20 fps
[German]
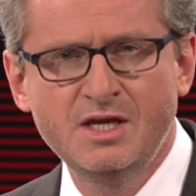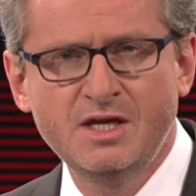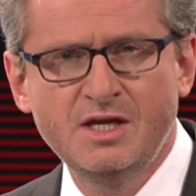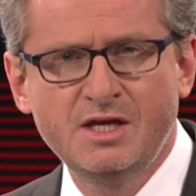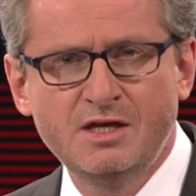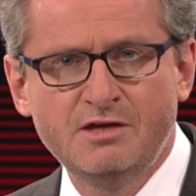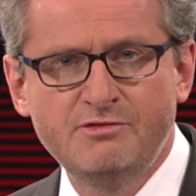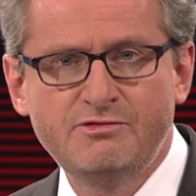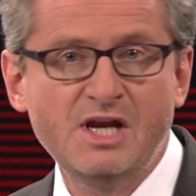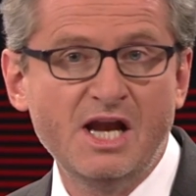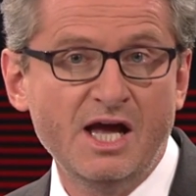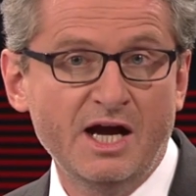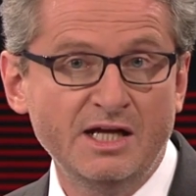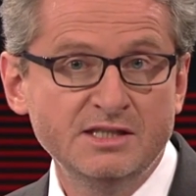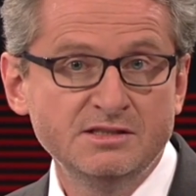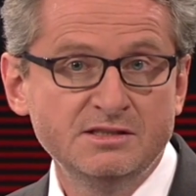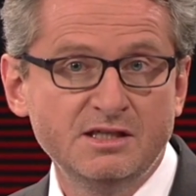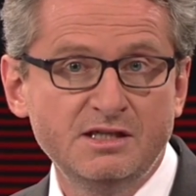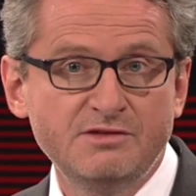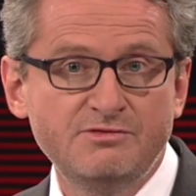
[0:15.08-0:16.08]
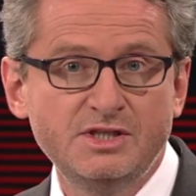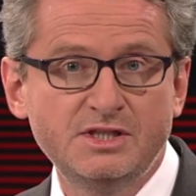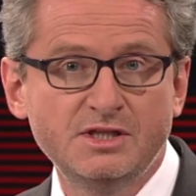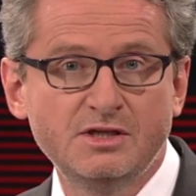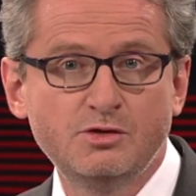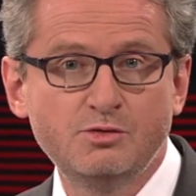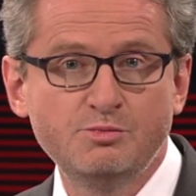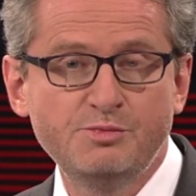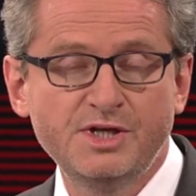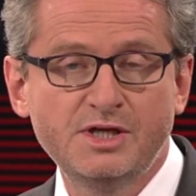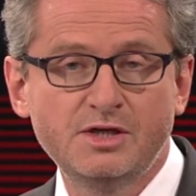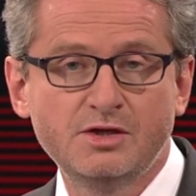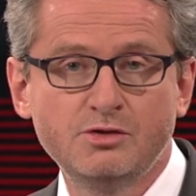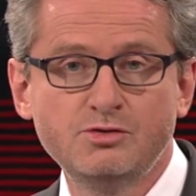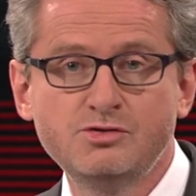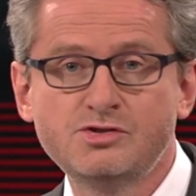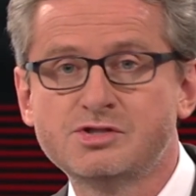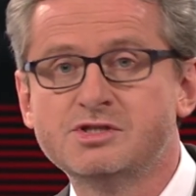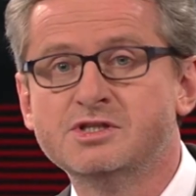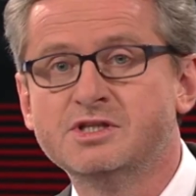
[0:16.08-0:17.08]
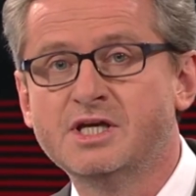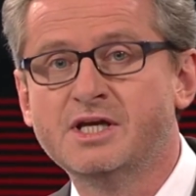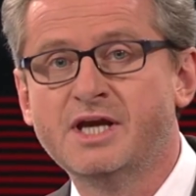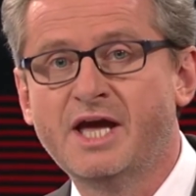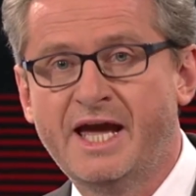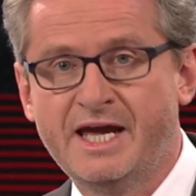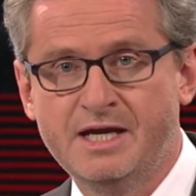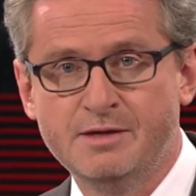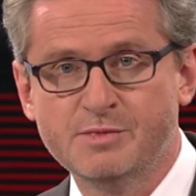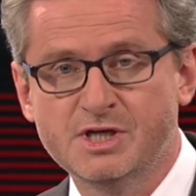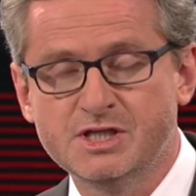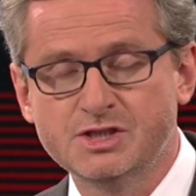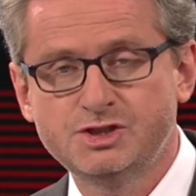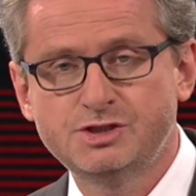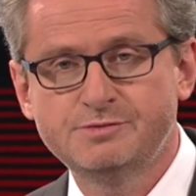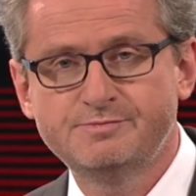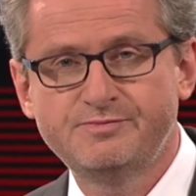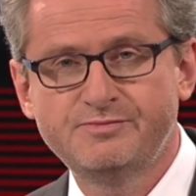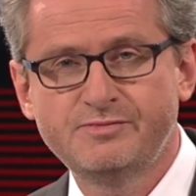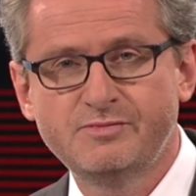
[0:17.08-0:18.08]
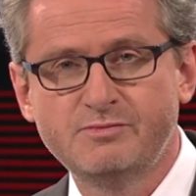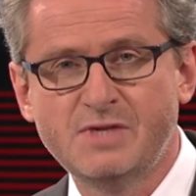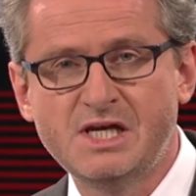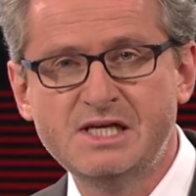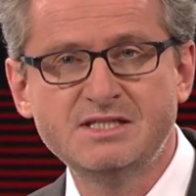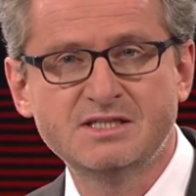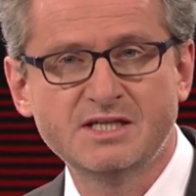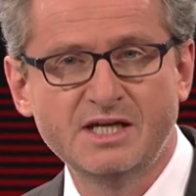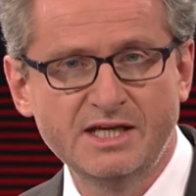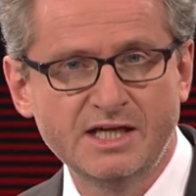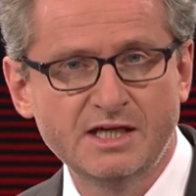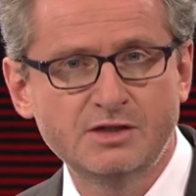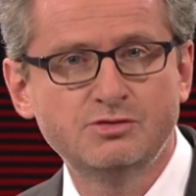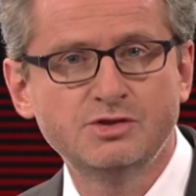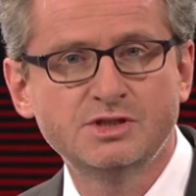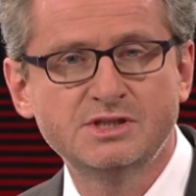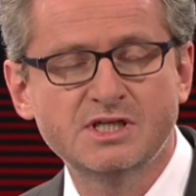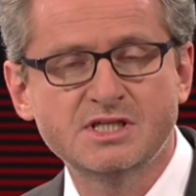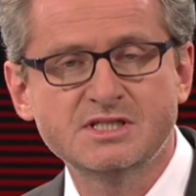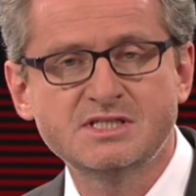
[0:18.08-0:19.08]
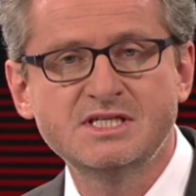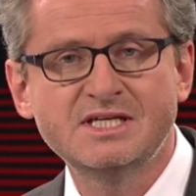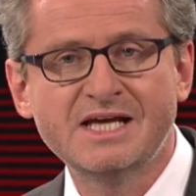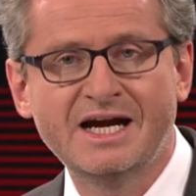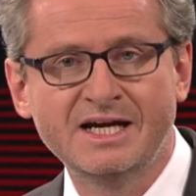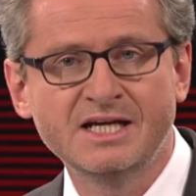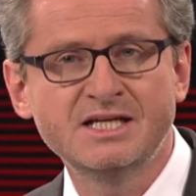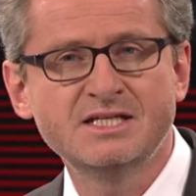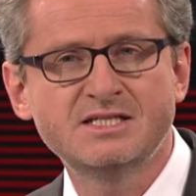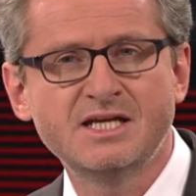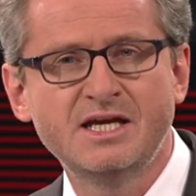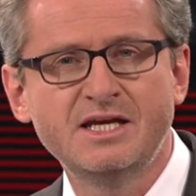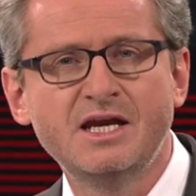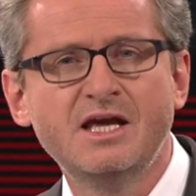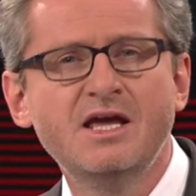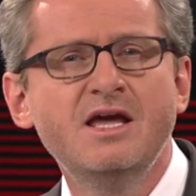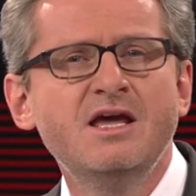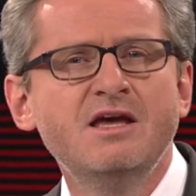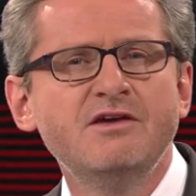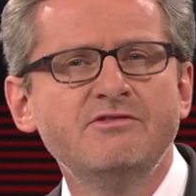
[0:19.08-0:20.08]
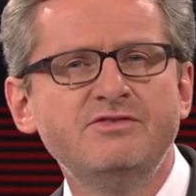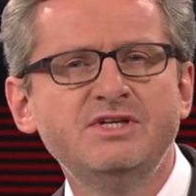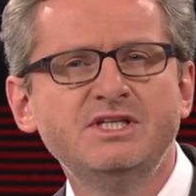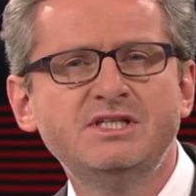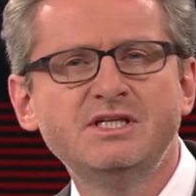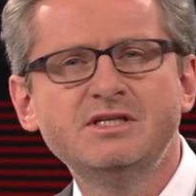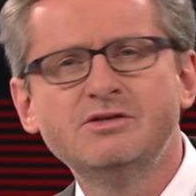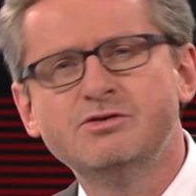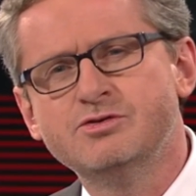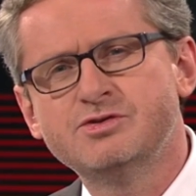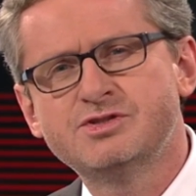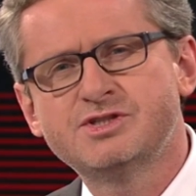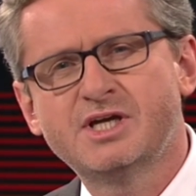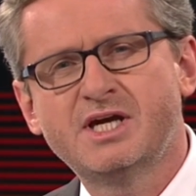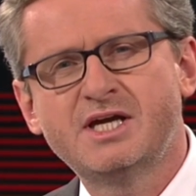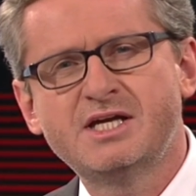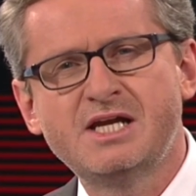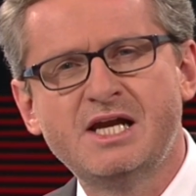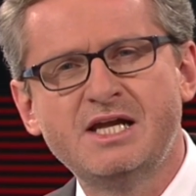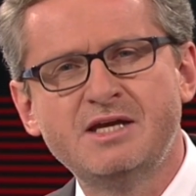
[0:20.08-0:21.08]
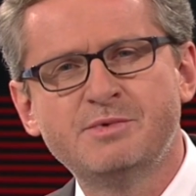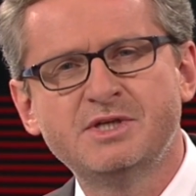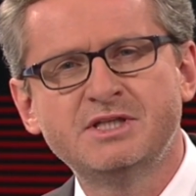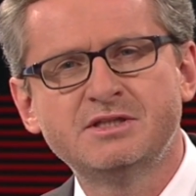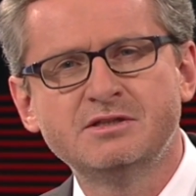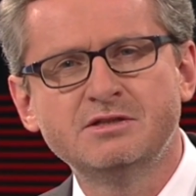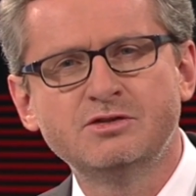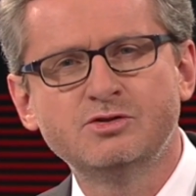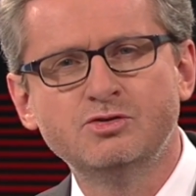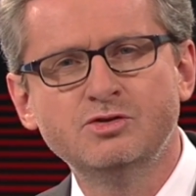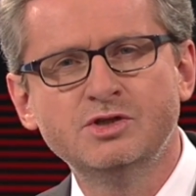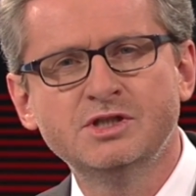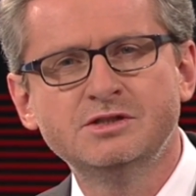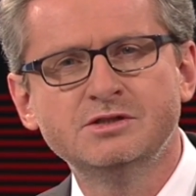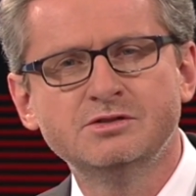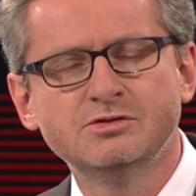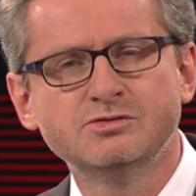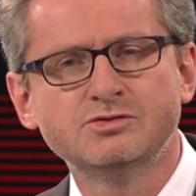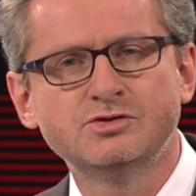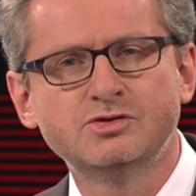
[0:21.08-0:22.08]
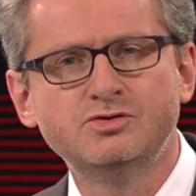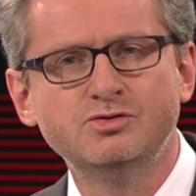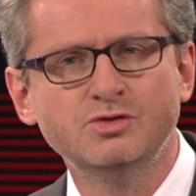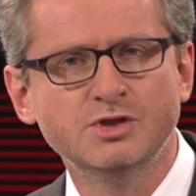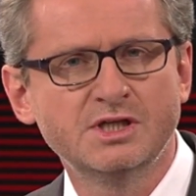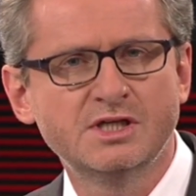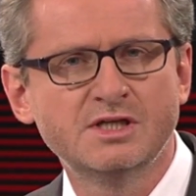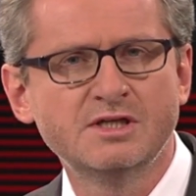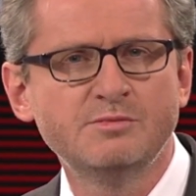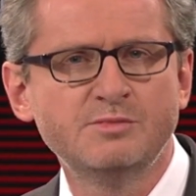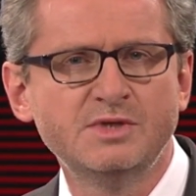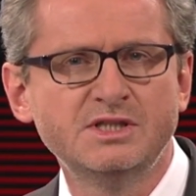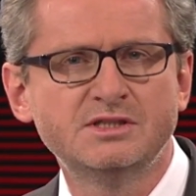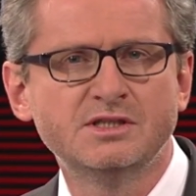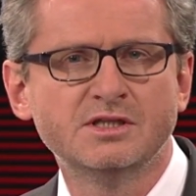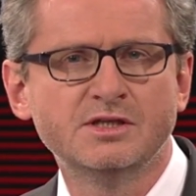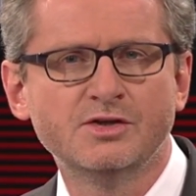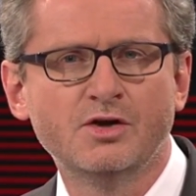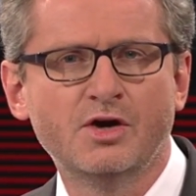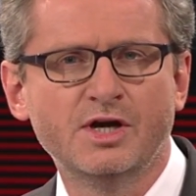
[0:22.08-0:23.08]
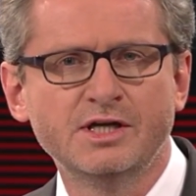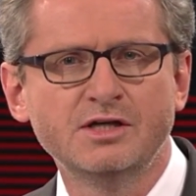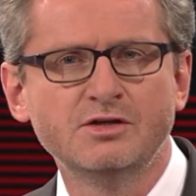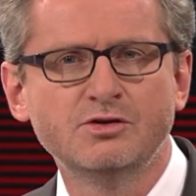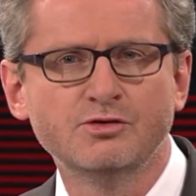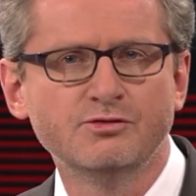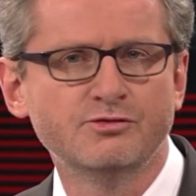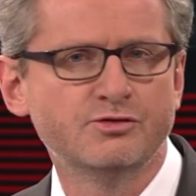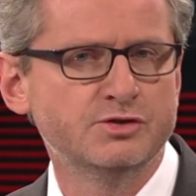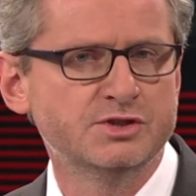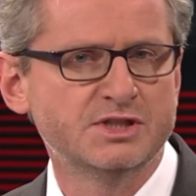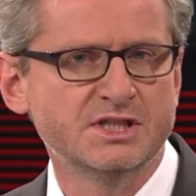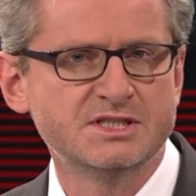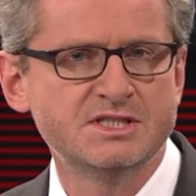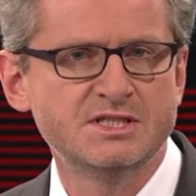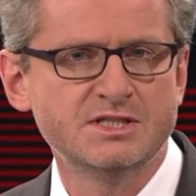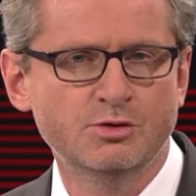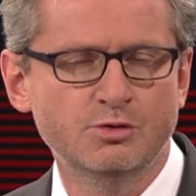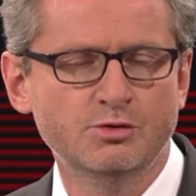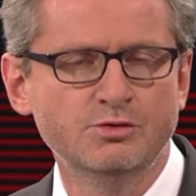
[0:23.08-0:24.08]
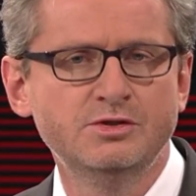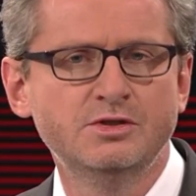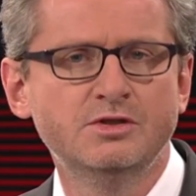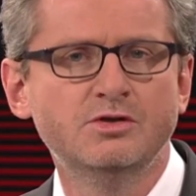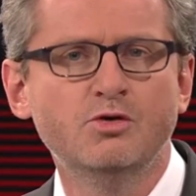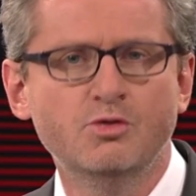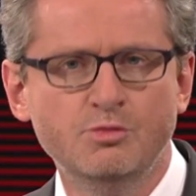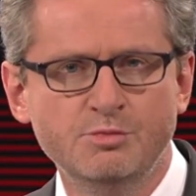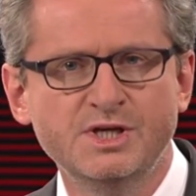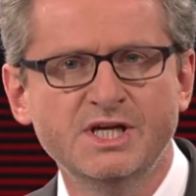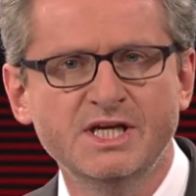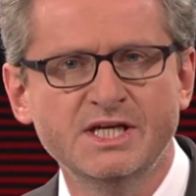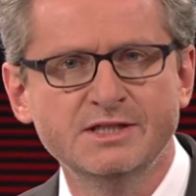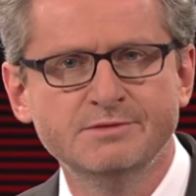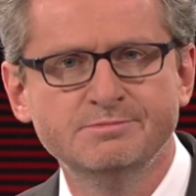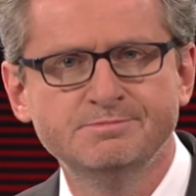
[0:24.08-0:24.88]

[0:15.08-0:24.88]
Viele andere wiederum begrüßten den Einmarsch. Melissa Erkurt hat sich angesehen, wie die in Österreich lebenden Kurden und Türken mit der neuen Konfrontation umgehen.